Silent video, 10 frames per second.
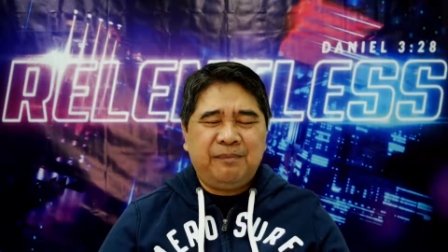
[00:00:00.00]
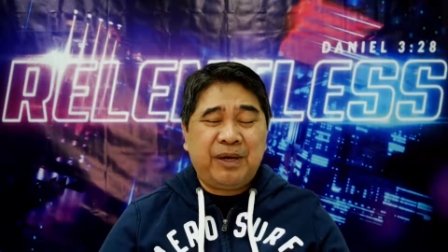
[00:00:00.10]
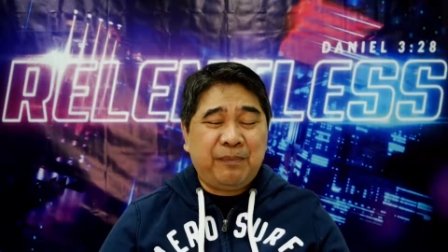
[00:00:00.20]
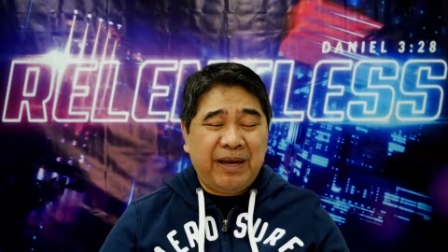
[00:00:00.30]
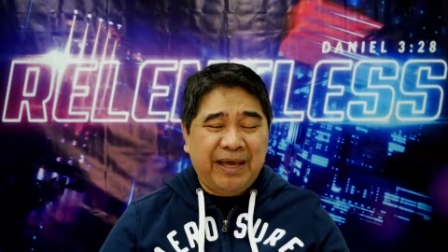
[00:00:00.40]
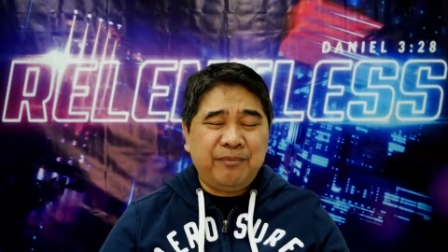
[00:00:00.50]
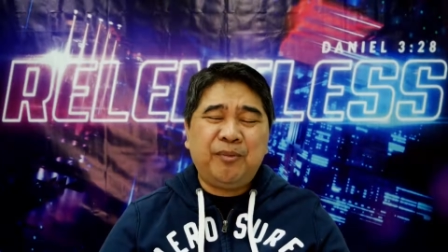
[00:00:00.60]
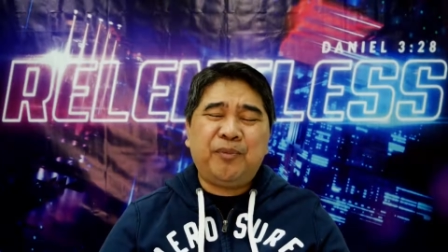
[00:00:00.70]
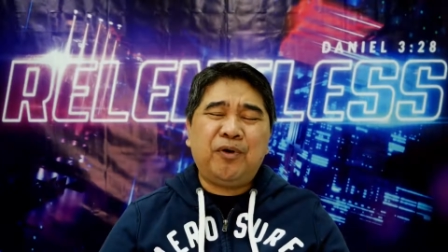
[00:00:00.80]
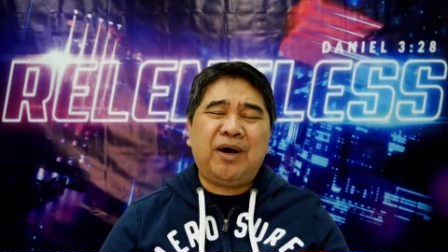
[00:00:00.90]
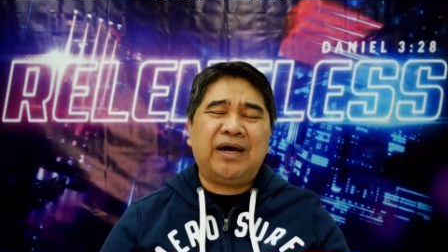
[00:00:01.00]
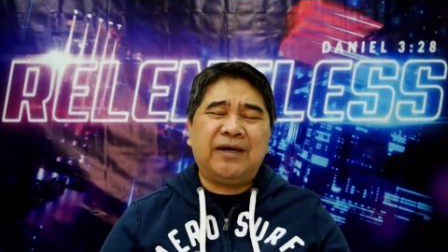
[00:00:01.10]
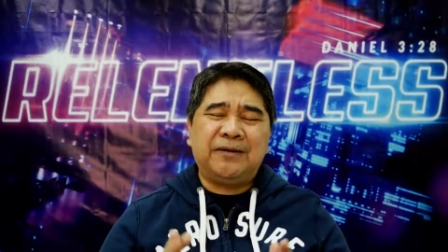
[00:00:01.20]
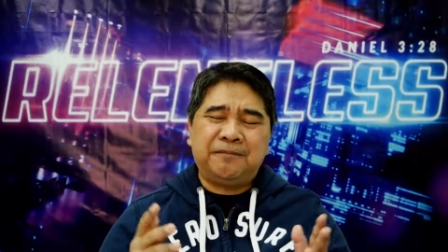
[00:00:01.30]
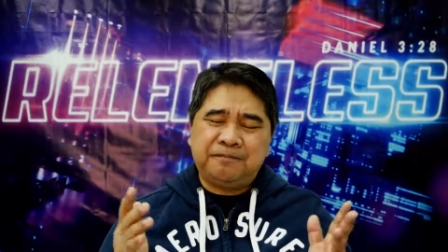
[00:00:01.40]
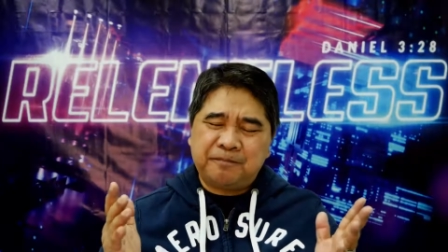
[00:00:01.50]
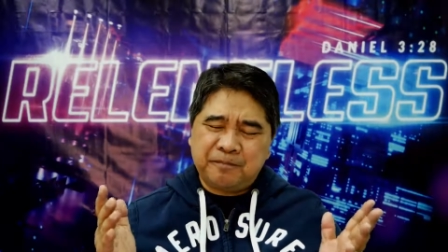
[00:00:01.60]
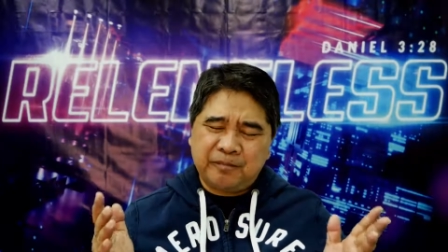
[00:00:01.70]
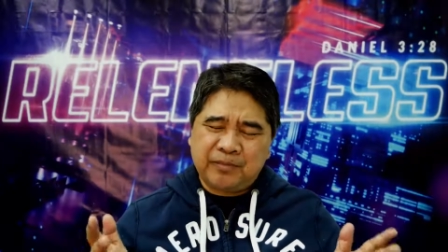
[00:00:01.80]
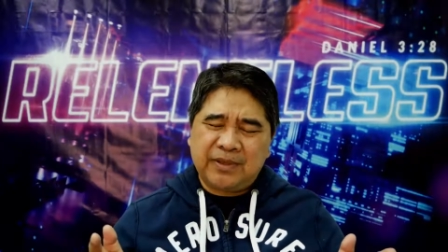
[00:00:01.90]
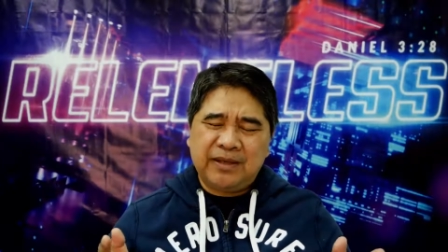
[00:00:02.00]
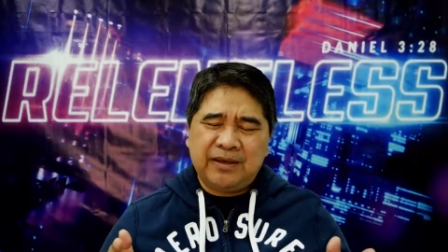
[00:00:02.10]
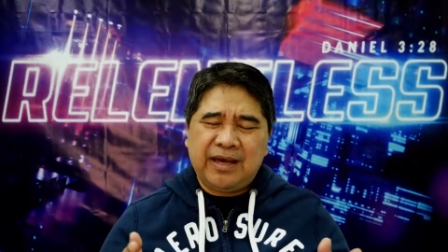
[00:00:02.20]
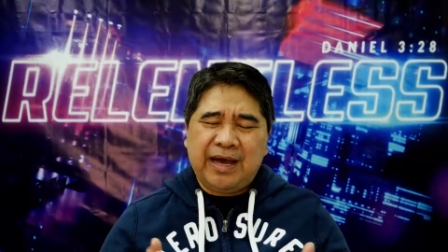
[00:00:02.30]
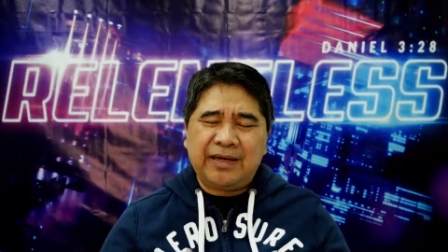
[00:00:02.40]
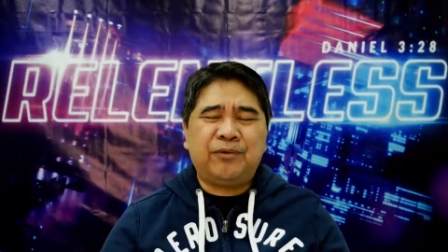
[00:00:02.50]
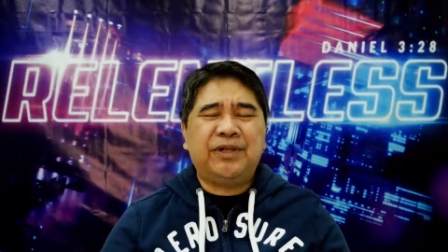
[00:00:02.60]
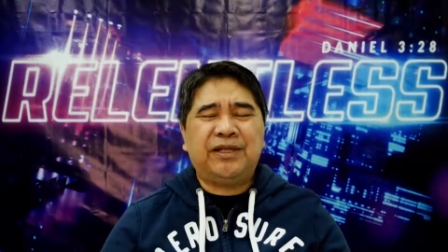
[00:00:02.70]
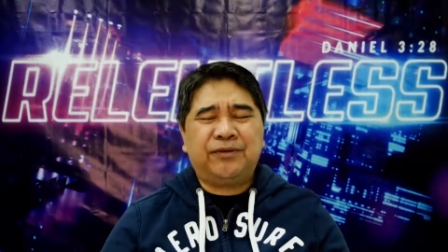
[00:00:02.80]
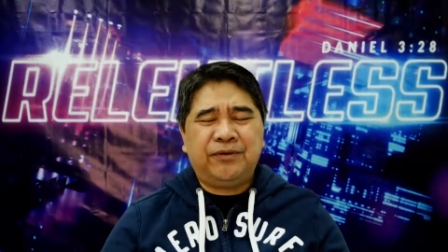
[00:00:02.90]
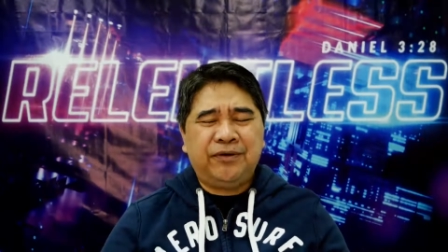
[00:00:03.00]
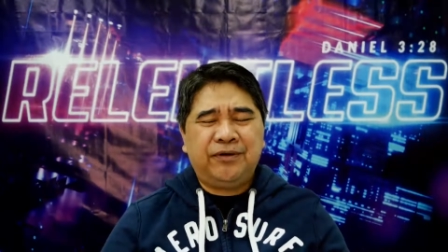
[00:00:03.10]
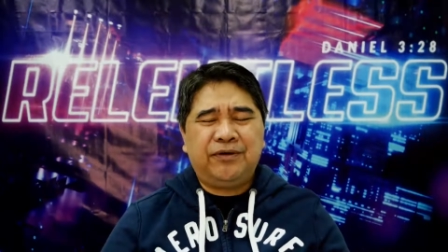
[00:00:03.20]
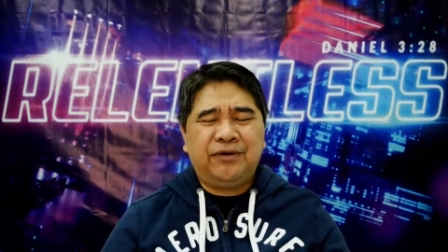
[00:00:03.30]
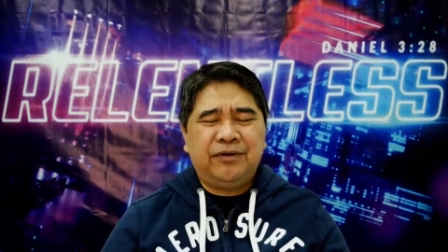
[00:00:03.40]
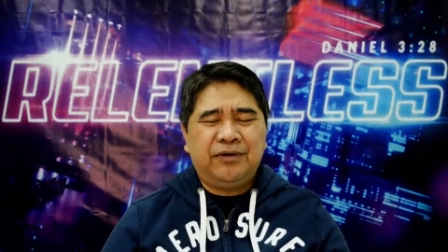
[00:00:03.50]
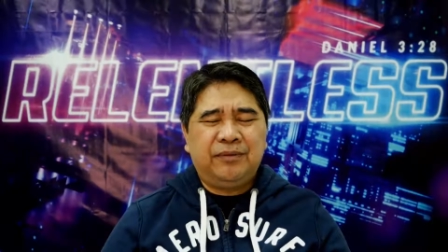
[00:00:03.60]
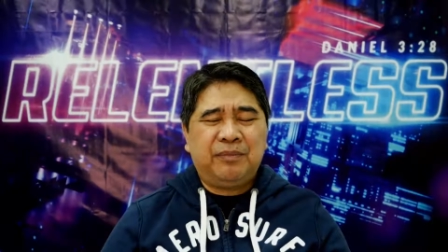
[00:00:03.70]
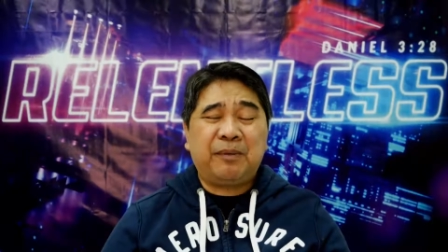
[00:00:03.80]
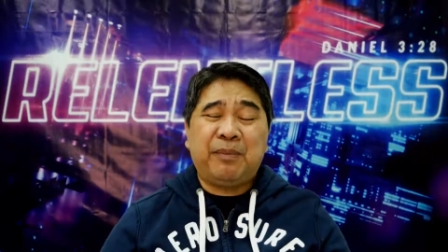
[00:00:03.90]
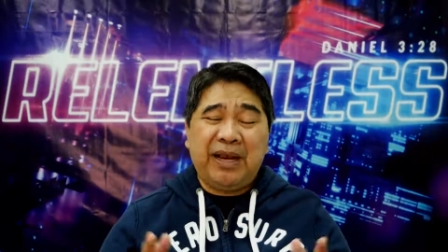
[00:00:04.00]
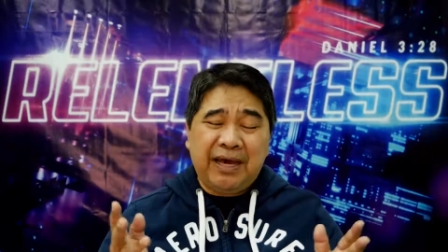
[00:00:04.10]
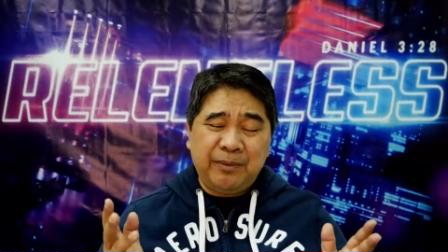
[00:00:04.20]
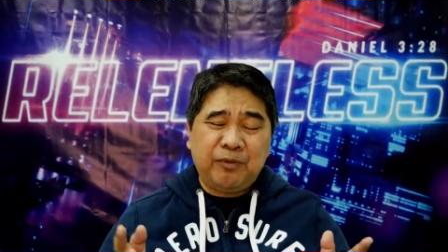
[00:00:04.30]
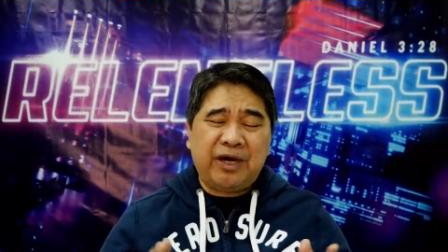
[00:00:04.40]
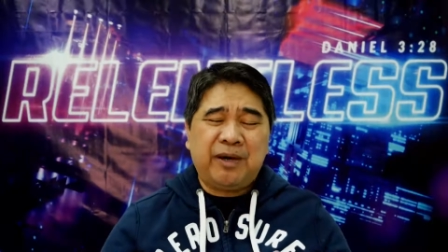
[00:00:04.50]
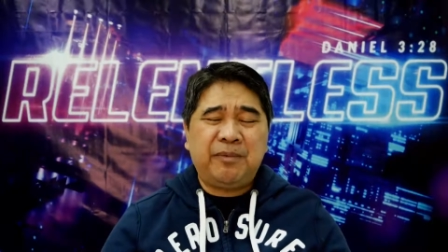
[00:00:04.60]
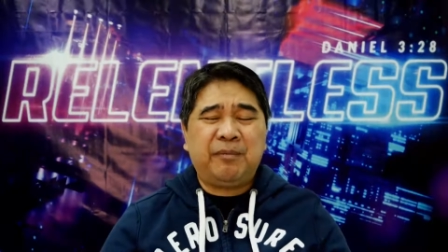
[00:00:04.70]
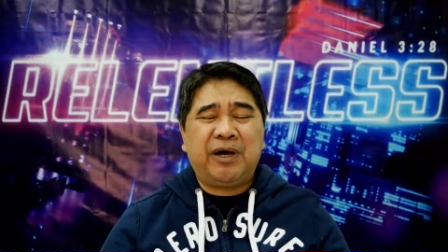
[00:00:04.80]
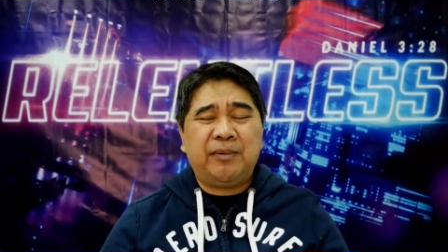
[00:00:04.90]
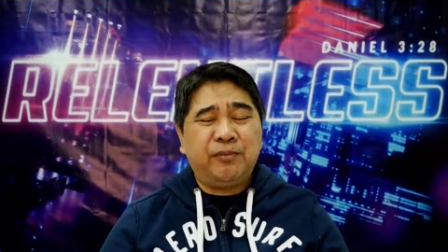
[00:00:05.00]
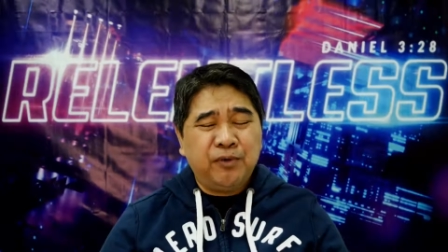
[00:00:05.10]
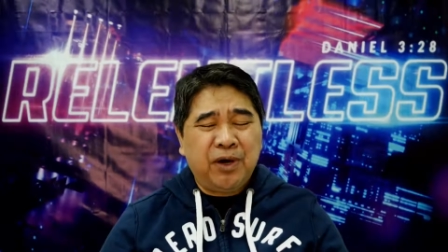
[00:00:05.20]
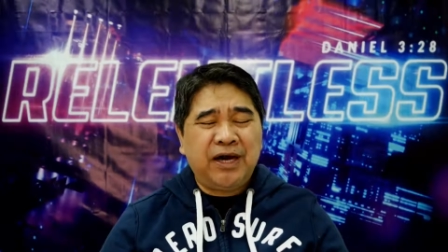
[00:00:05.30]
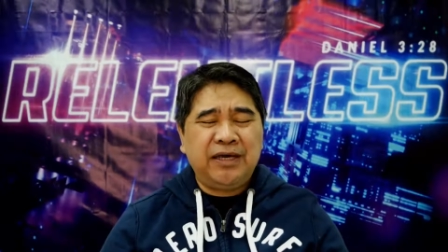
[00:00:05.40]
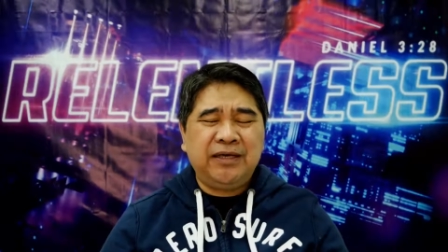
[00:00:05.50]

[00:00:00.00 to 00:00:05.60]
Pagpalain mo po ang araw na ito, pagpalain mo ang aming mga buhay,